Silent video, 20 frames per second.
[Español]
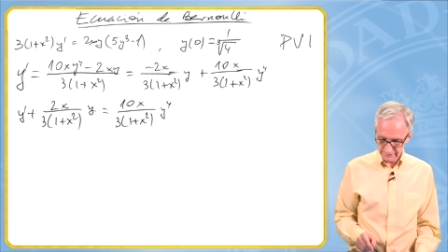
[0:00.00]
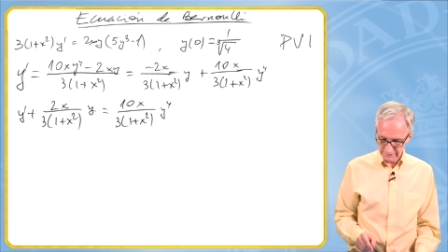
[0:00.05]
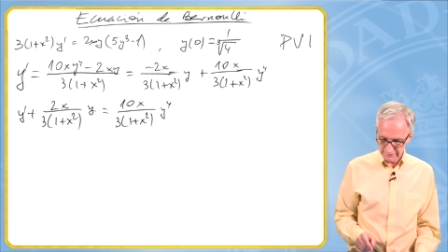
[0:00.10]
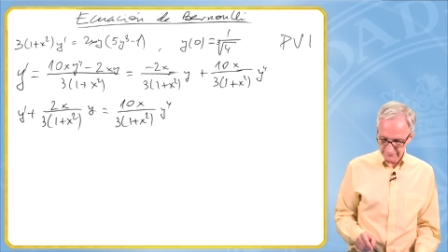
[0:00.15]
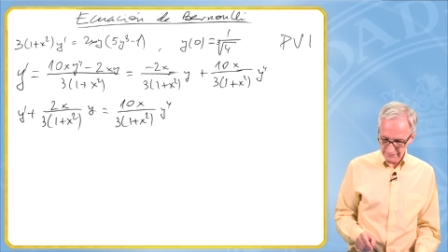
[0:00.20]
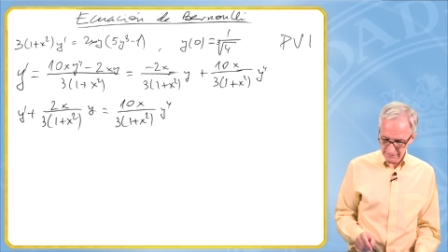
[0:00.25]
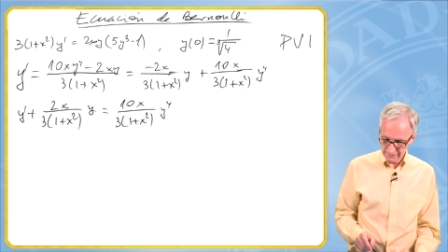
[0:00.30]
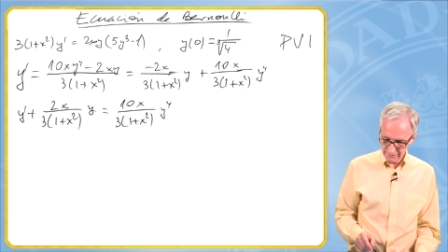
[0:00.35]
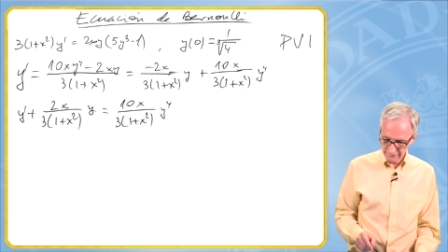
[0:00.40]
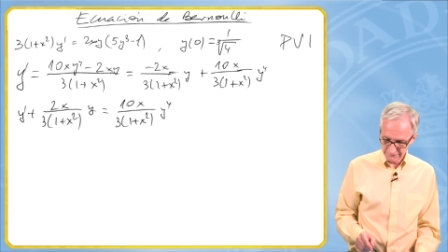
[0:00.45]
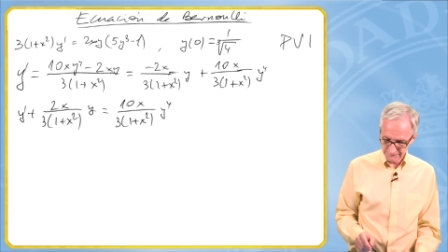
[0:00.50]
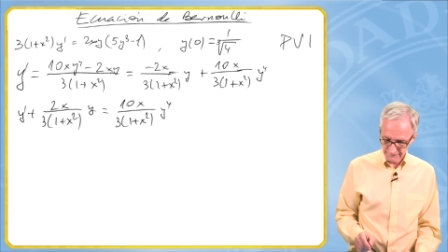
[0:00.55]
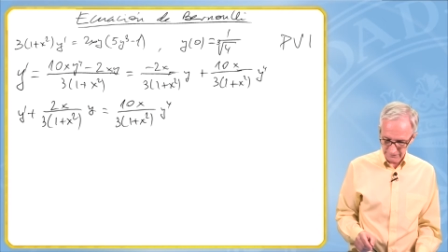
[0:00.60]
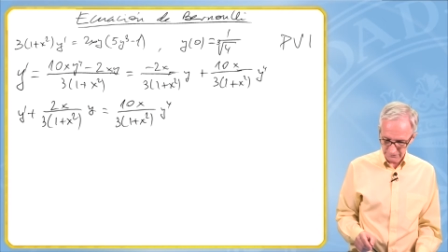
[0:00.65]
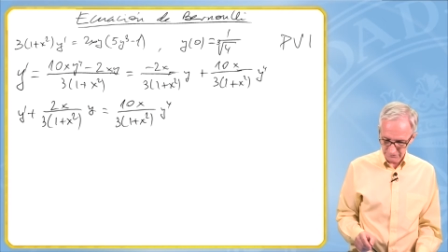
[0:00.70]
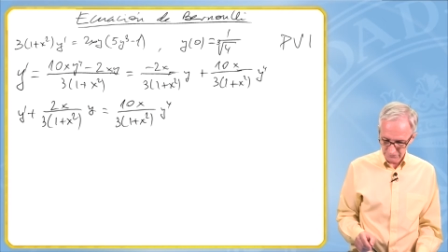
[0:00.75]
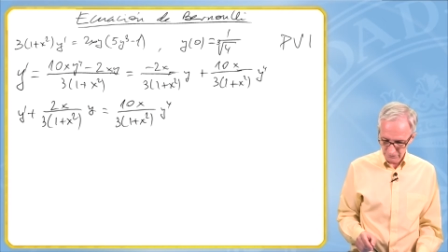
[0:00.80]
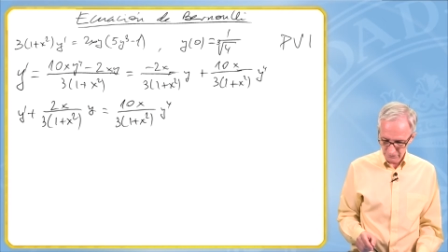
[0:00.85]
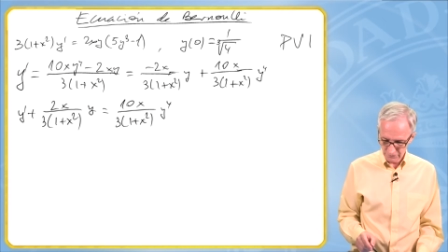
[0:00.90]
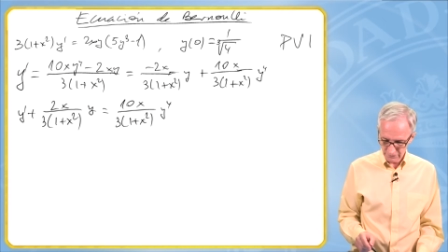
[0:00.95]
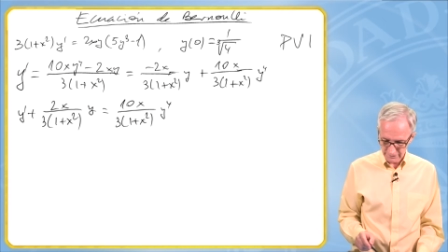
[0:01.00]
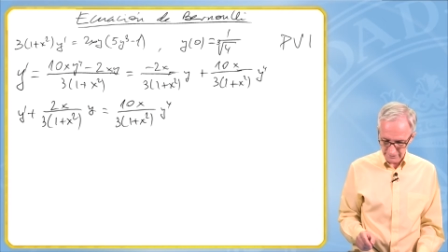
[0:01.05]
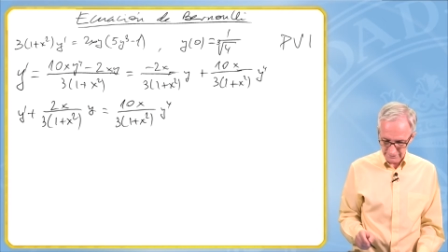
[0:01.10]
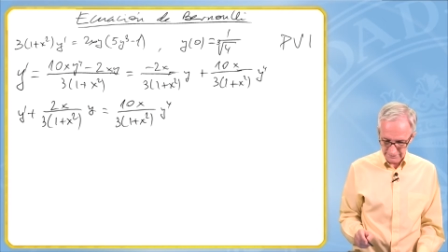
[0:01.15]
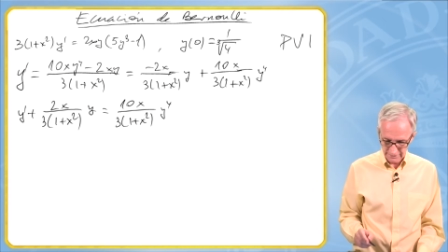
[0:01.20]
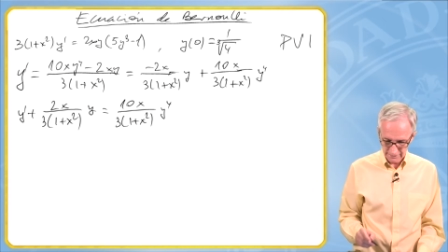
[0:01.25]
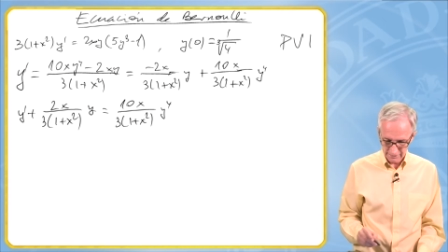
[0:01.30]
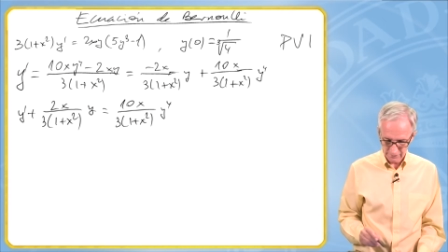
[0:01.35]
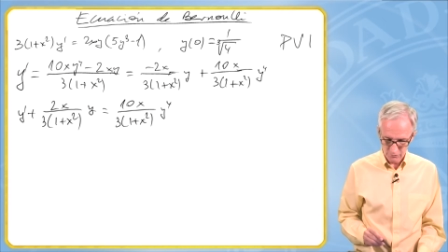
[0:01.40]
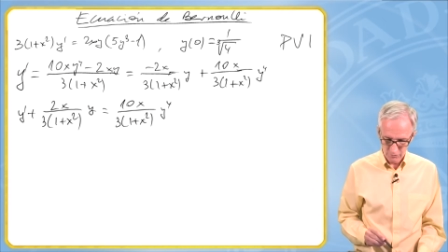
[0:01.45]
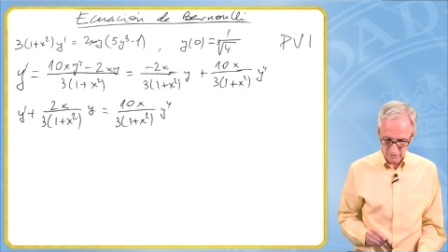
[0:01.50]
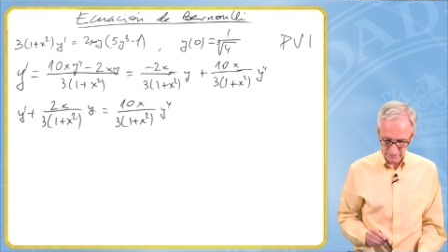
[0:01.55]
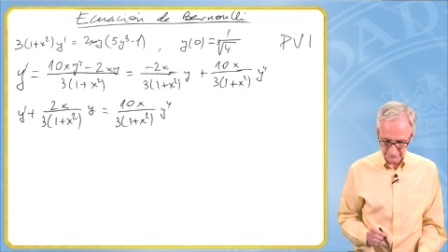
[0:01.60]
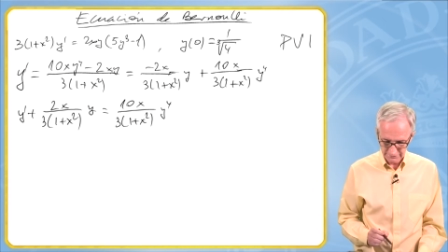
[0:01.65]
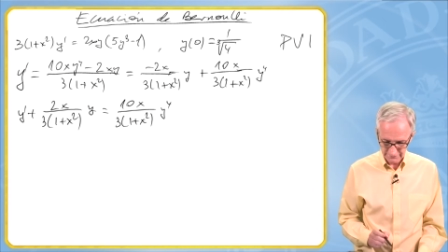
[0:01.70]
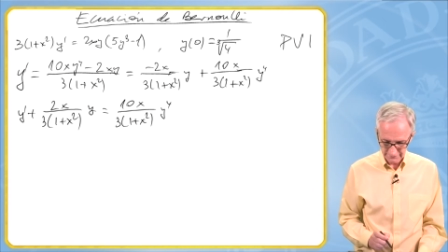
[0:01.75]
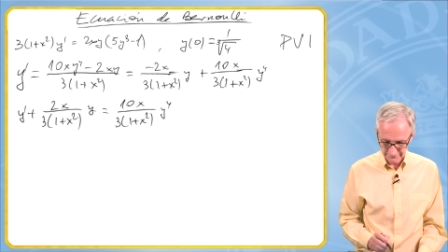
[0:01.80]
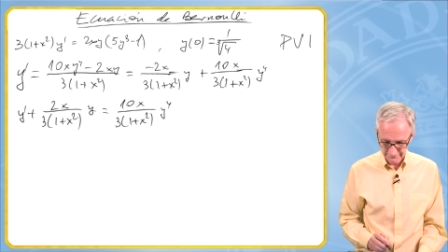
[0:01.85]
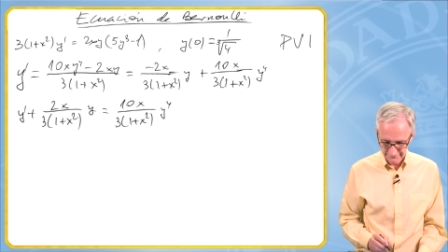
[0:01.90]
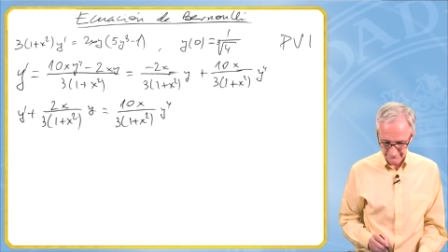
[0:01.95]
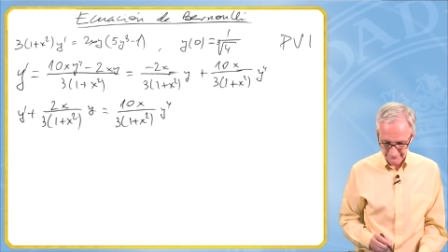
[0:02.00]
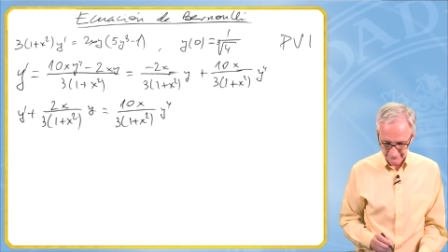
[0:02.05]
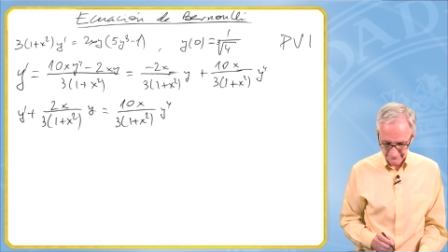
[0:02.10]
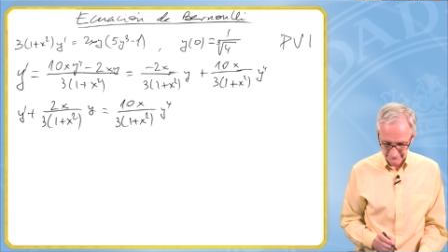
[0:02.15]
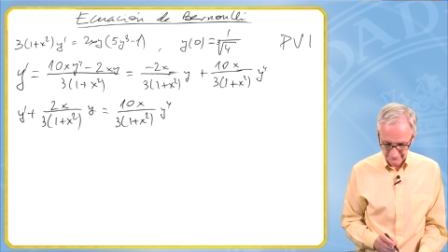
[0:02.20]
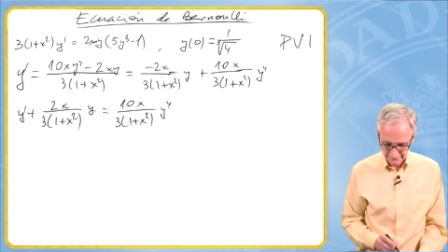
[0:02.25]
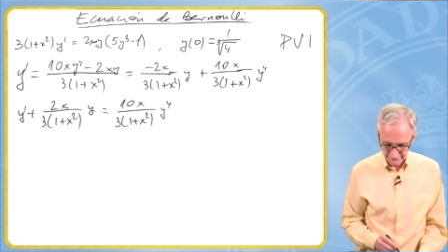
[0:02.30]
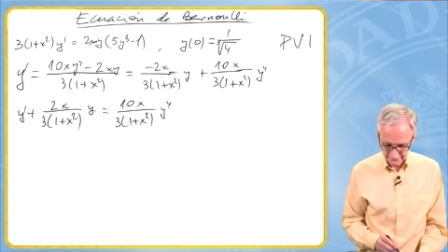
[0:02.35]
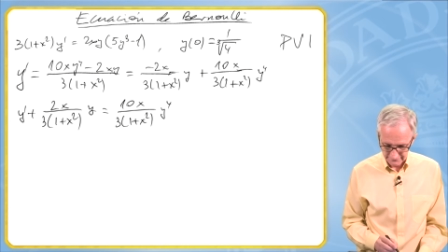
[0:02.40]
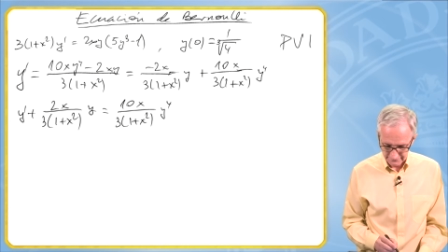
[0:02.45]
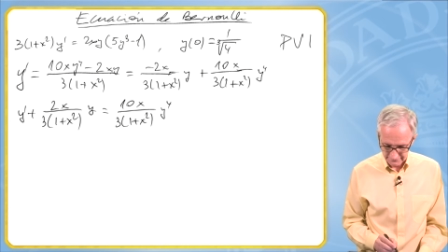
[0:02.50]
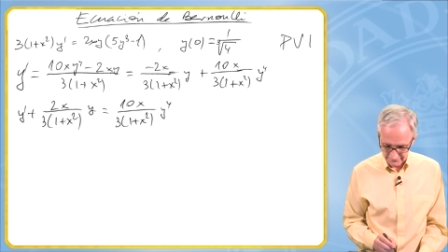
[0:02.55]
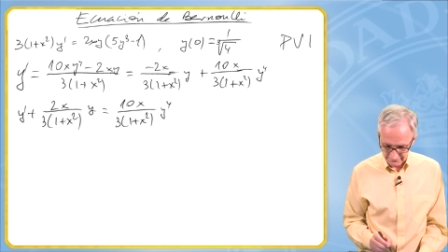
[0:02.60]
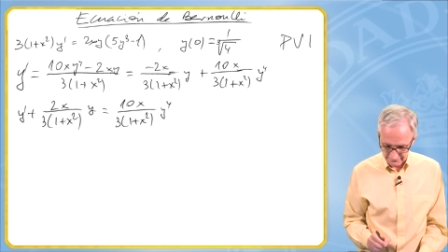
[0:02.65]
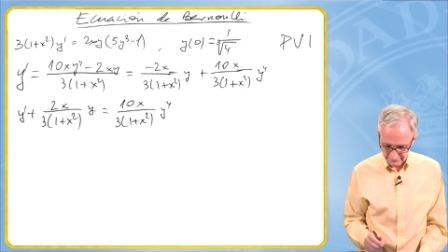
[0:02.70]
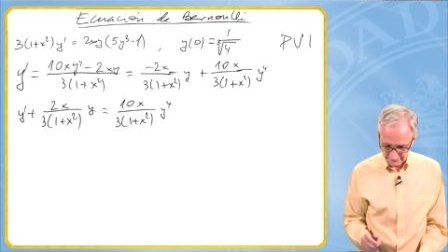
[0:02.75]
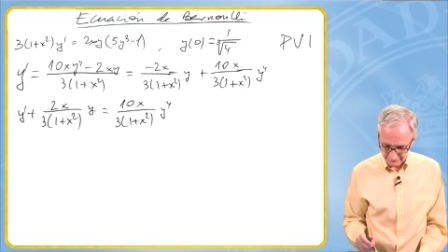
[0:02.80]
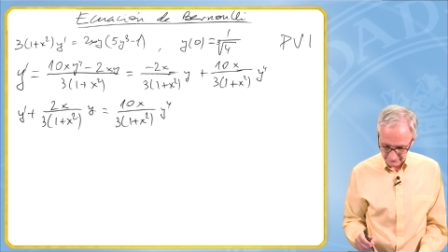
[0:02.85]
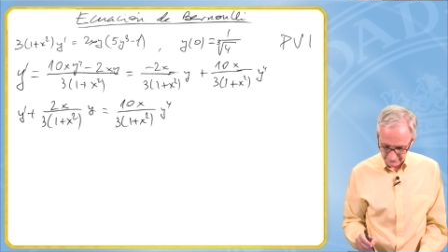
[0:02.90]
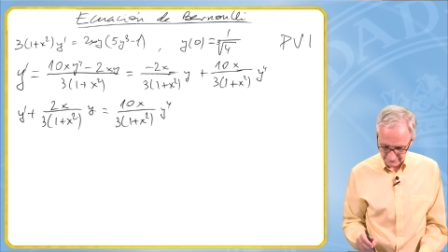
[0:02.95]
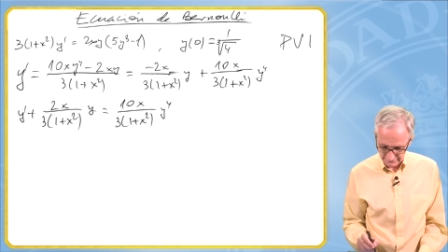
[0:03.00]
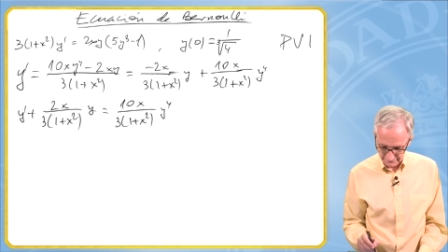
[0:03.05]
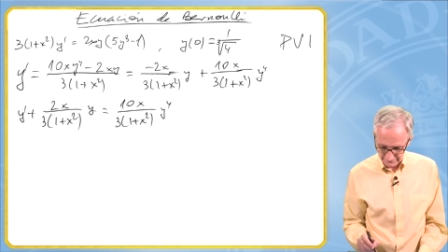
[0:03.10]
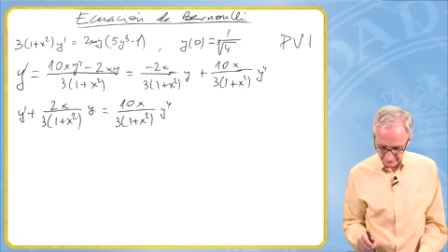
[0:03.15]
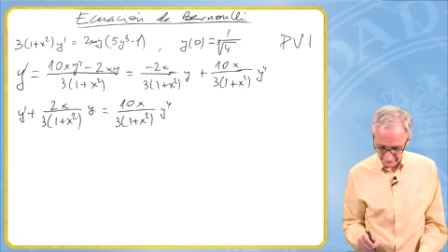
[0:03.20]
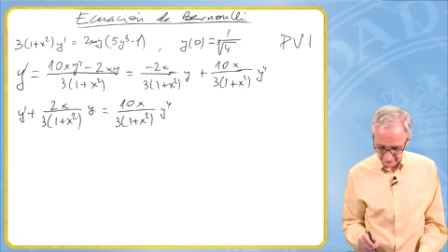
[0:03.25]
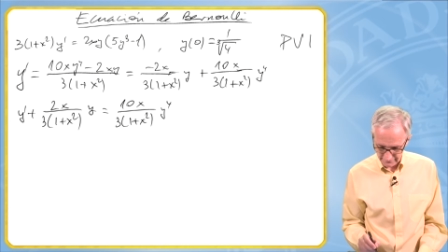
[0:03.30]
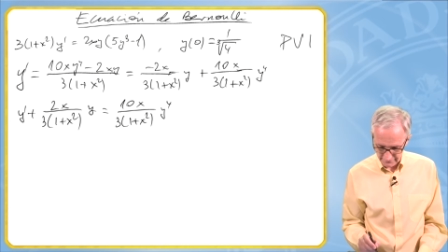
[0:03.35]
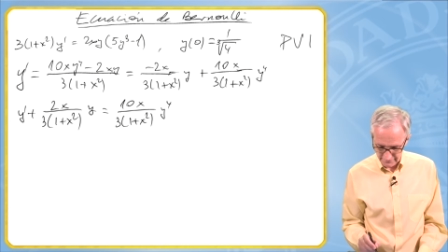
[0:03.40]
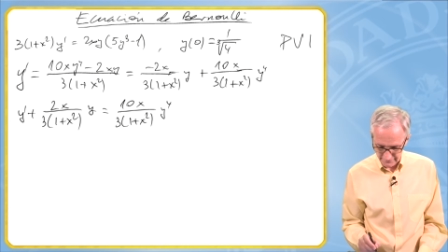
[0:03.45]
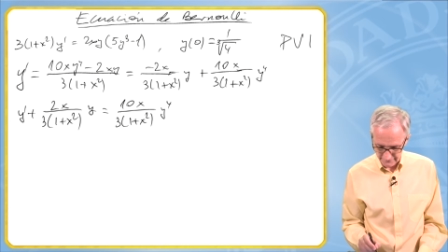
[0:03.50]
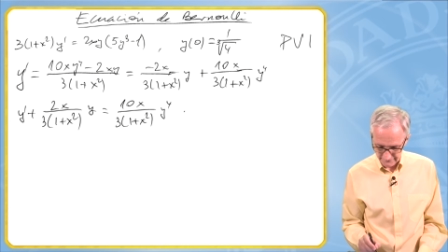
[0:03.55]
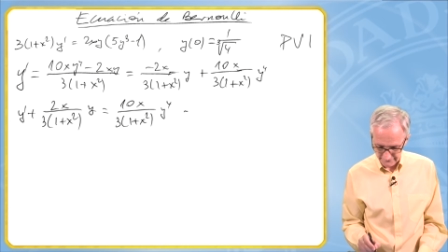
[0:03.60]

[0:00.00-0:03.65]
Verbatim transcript: quitar el factor i a la cuarta de aquí.